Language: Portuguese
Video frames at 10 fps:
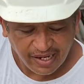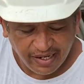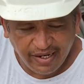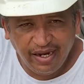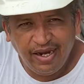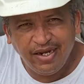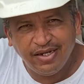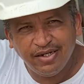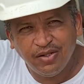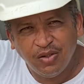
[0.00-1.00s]
É
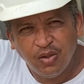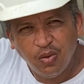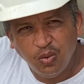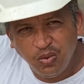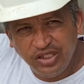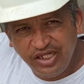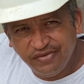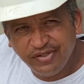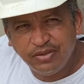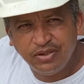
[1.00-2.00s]
o
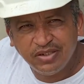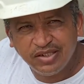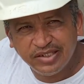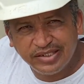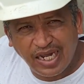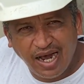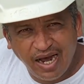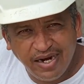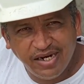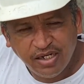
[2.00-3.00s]
nível da
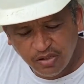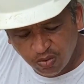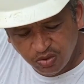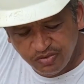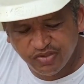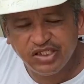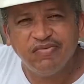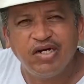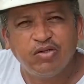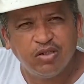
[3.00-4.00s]
área onde você
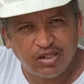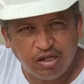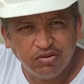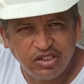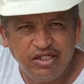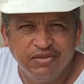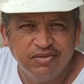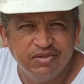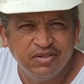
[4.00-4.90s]
vai colocar o trilho.